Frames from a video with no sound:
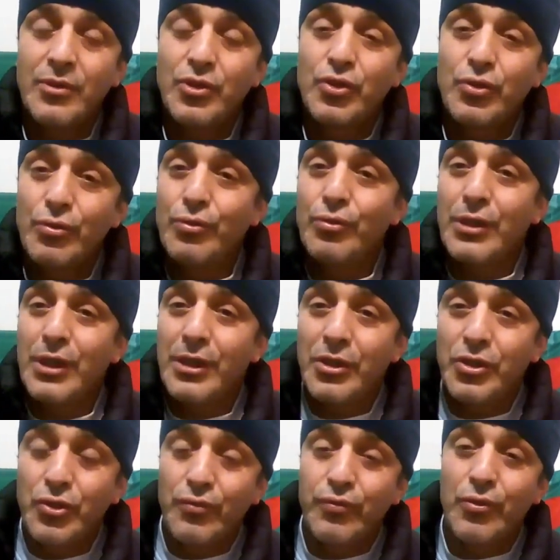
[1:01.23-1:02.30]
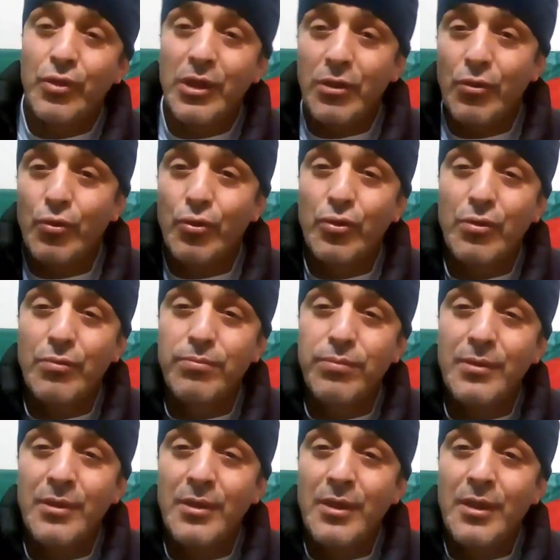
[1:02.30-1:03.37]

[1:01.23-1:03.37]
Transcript: الشروق رانا نشوفو غير الغروب